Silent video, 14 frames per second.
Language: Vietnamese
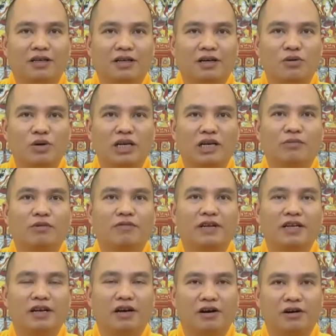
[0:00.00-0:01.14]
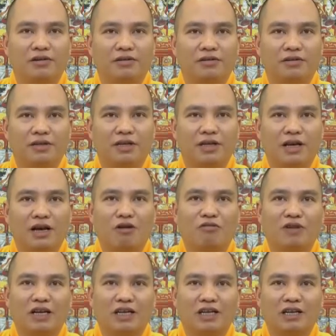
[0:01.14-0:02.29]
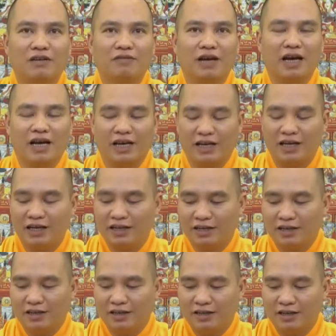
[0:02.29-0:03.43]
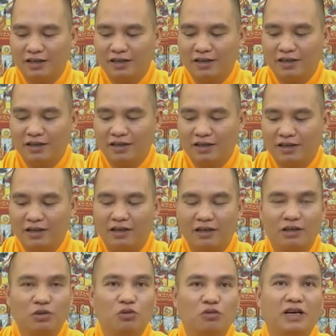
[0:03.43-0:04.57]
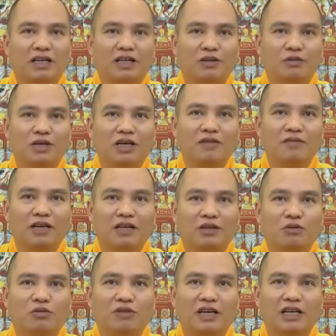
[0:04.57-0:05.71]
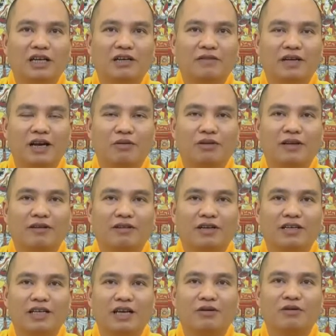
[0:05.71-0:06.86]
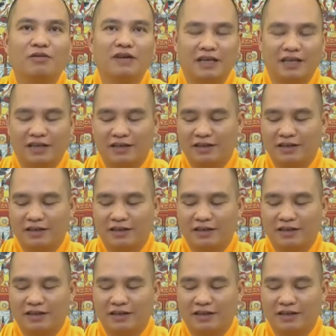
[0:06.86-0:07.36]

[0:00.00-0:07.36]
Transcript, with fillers: cầu nguyện là một phần nhỏ học Phật là phải à, người tu Phật tụng kinh Phật tu Phật là phải học theo lời dạy của Phật